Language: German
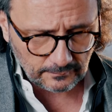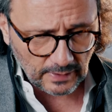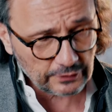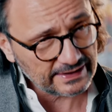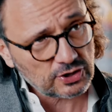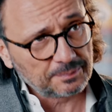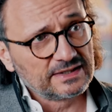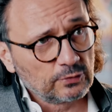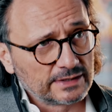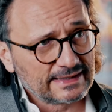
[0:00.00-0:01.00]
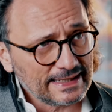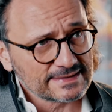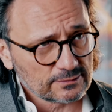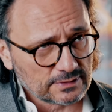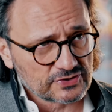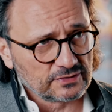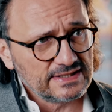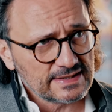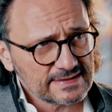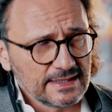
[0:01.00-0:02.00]
Und den Job, den du heute lernst oder
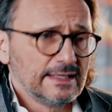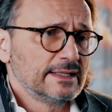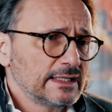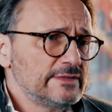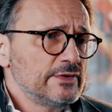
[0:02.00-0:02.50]
studierst, den